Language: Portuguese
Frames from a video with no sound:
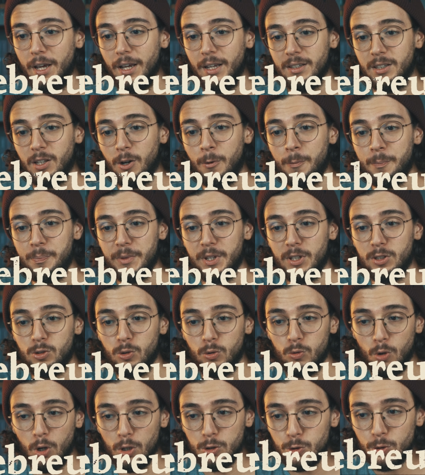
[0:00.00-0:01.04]
Então, se
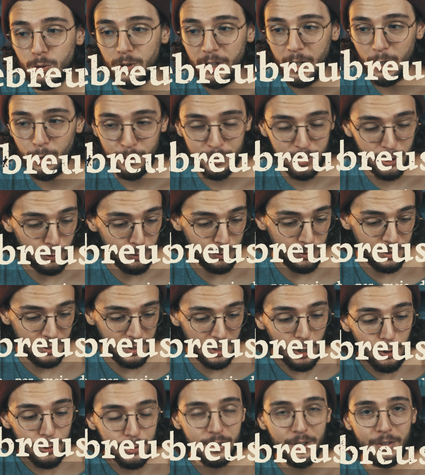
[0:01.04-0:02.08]
o nosso Deus é um
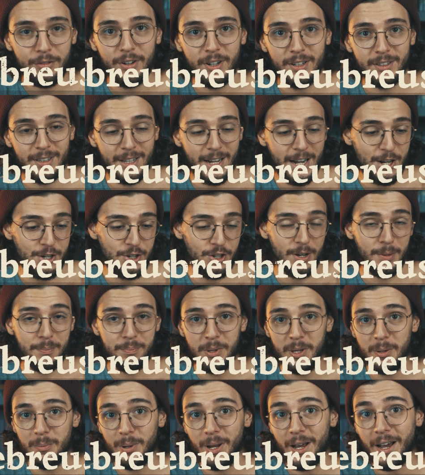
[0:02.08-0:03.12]
Deus da verdade, a
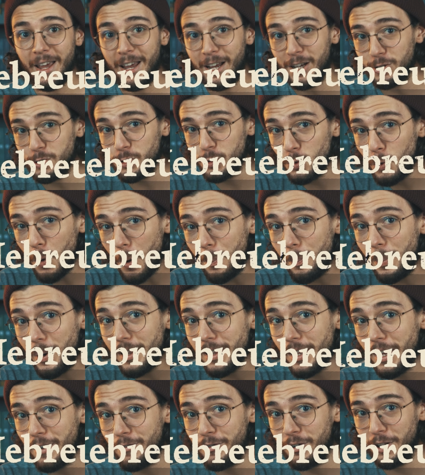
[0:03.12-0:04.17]
Bíblia é a sua
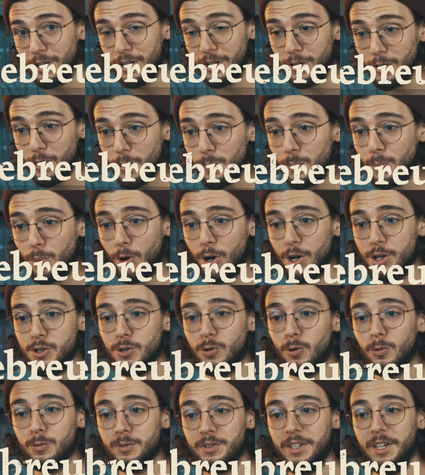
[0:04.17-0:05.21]
palavra, ela não pode
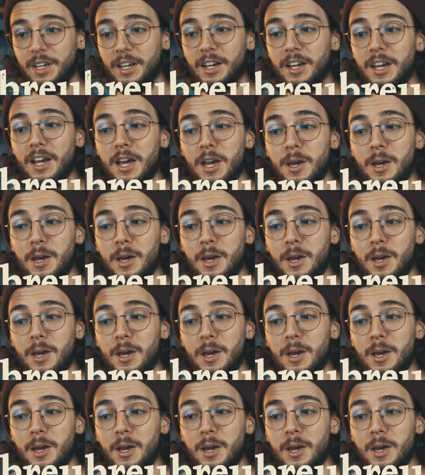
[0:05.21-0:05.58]
conter